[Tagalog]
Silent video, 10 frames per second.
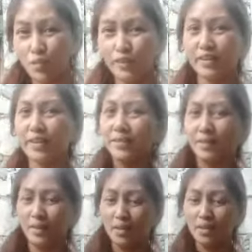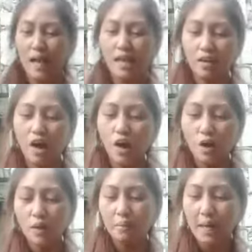sa wood eh. Ano
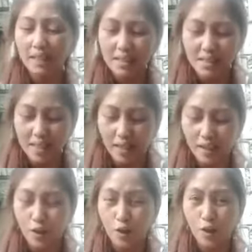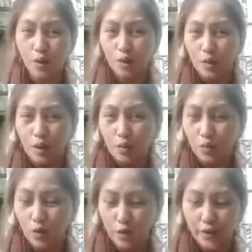ako, balance lang ako.
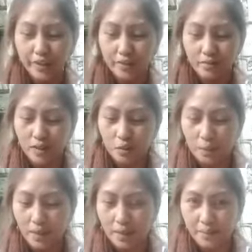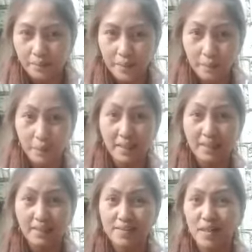Wood, ano pa. 'Di ba
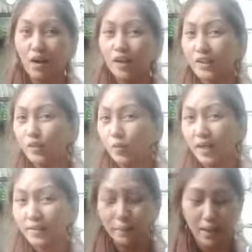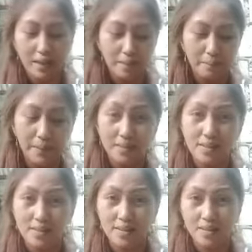may liga sa all-in-one mga
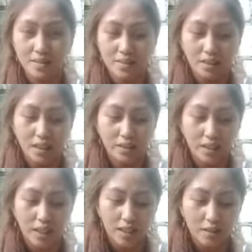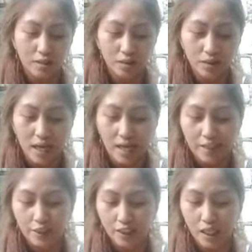beads at saka
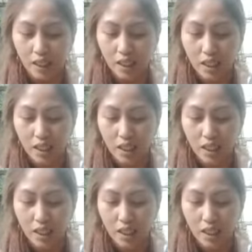siya.